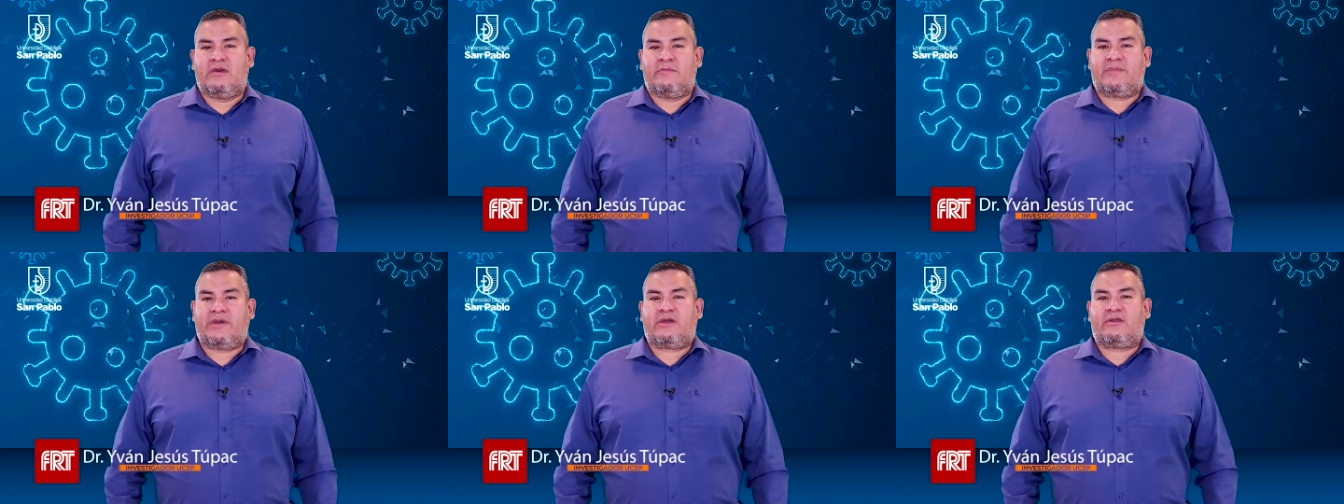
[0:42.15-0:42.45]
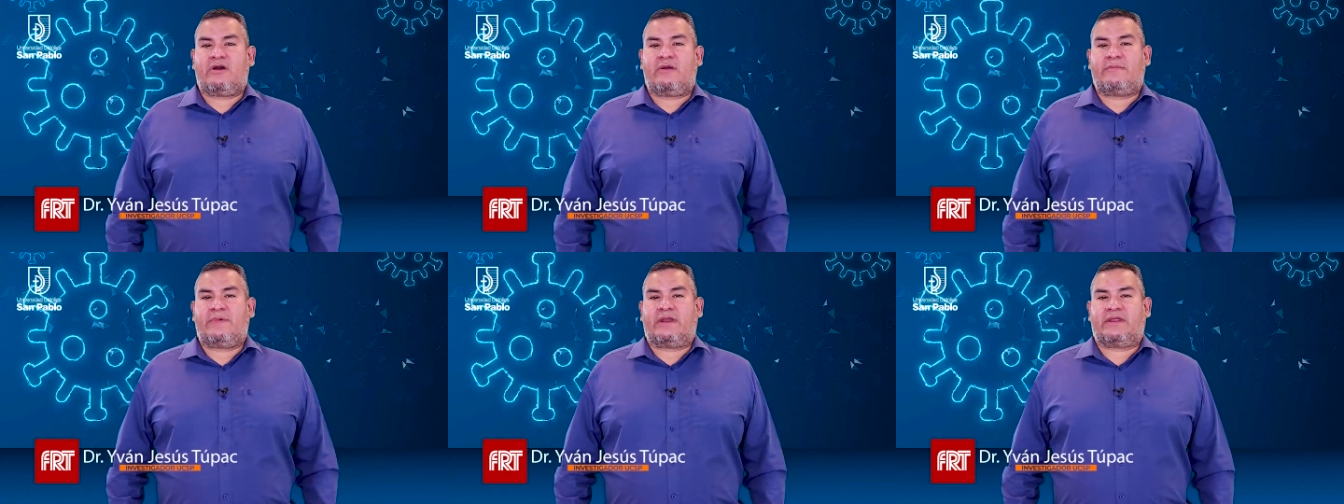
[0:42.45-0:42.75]

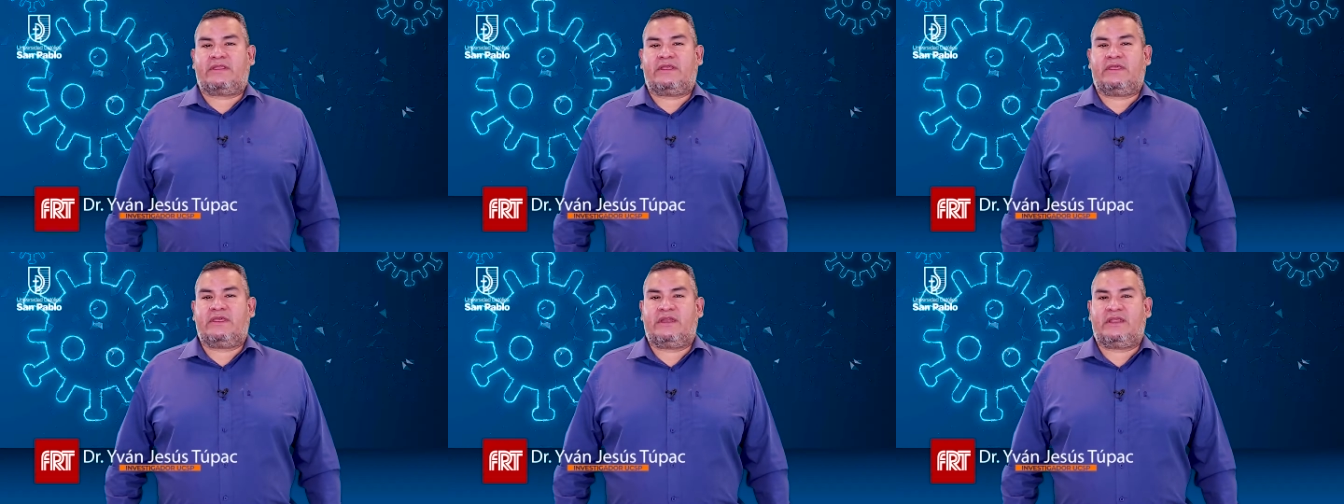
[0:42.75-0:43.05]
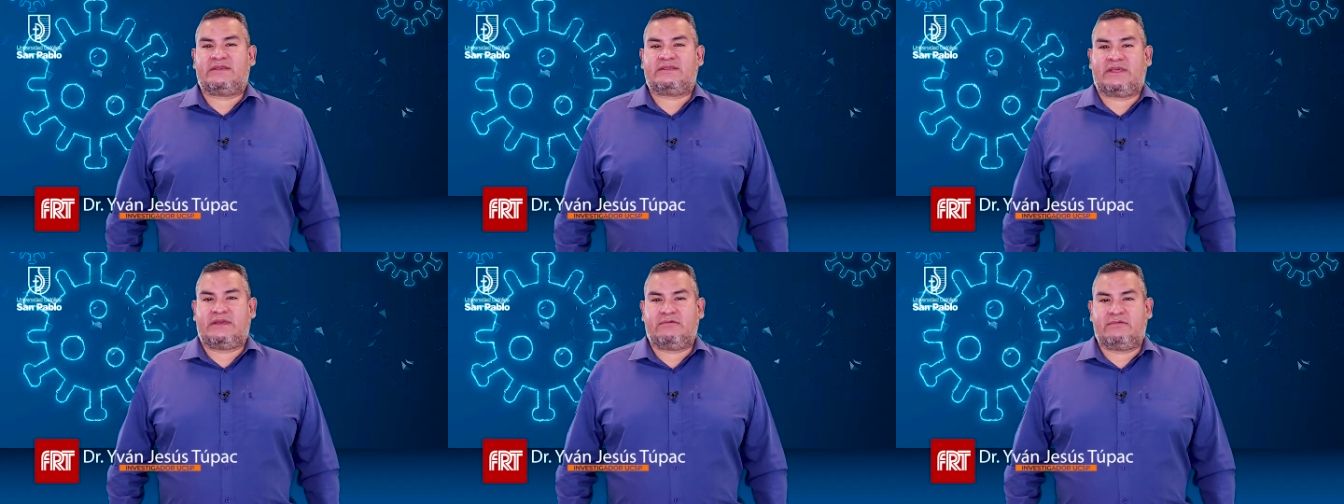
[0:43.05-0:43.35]
Pero a partir de
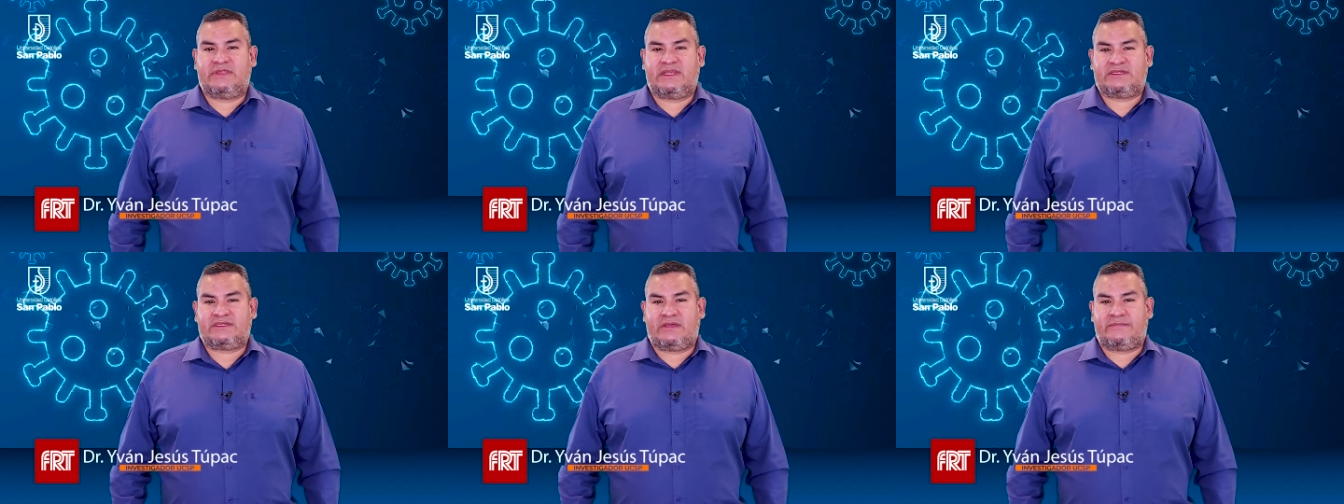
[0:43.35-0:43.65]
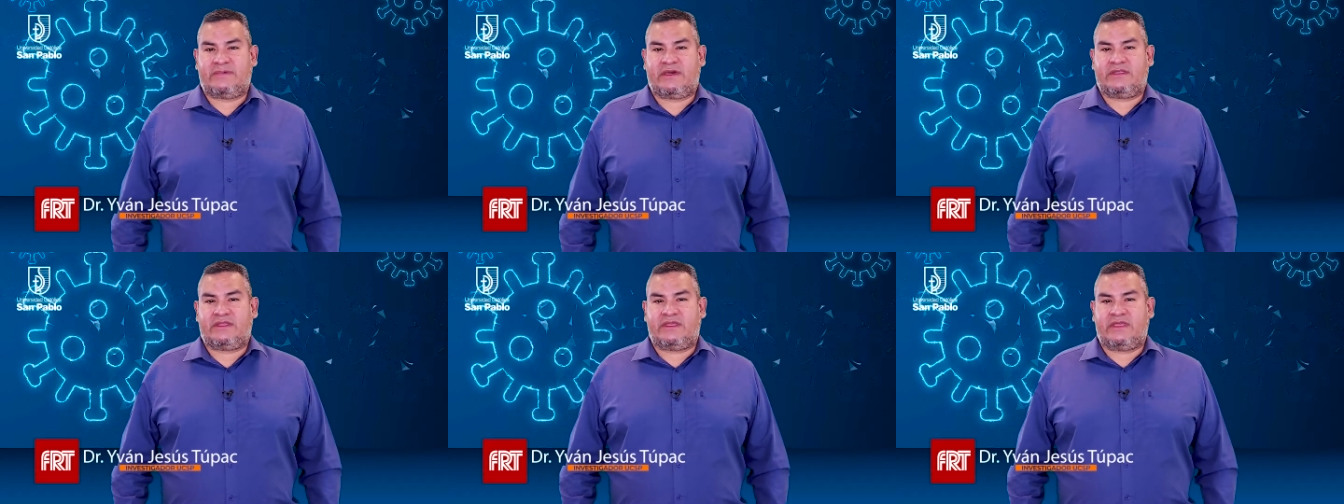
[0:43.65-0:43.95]
la segunda
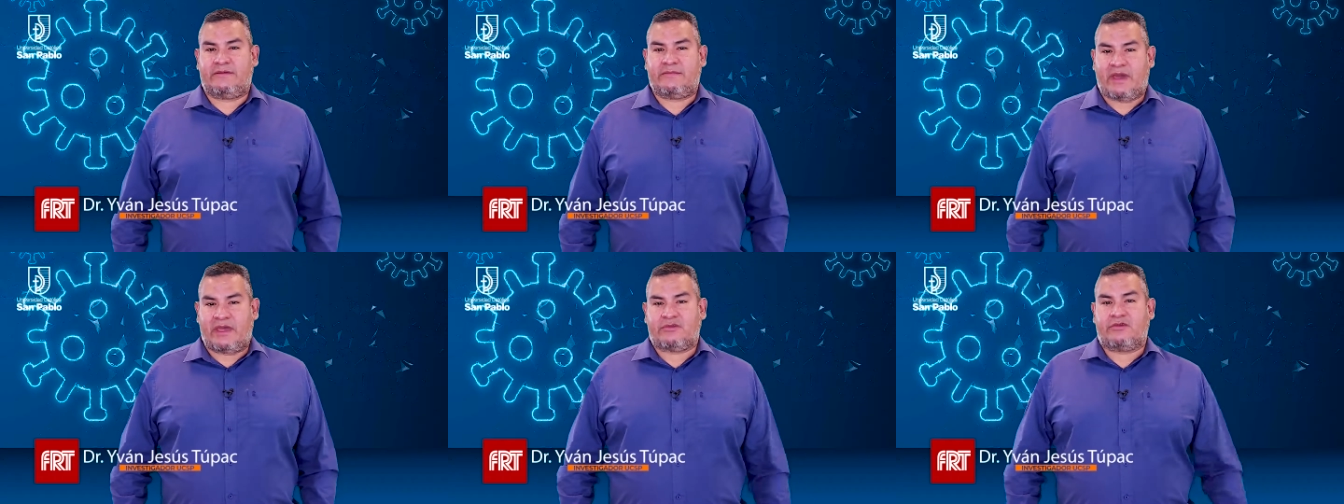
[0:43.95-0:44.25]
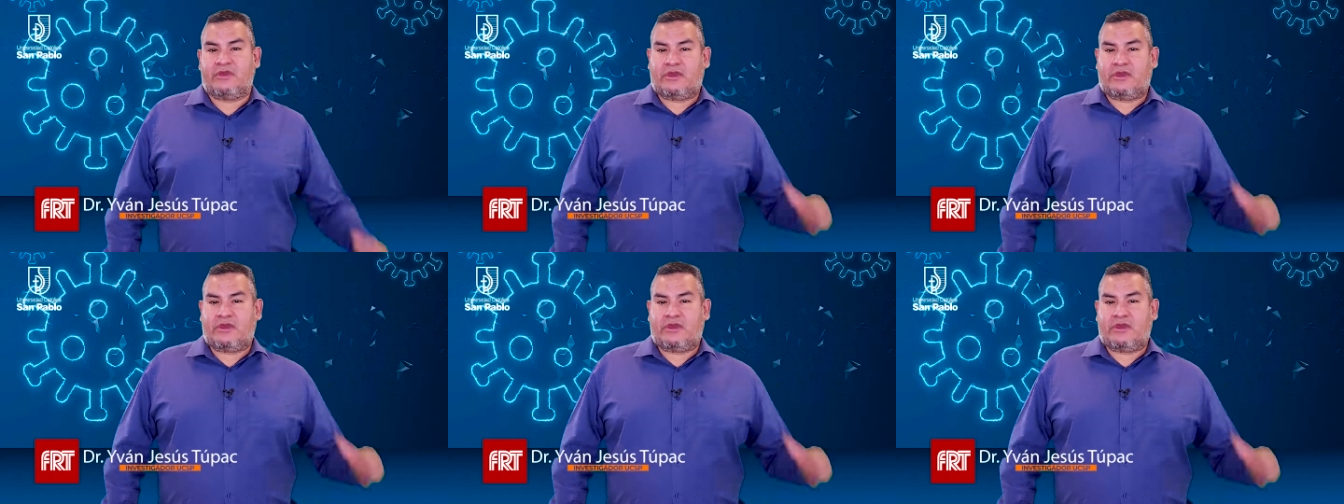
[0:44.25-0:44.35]
semana de mayo,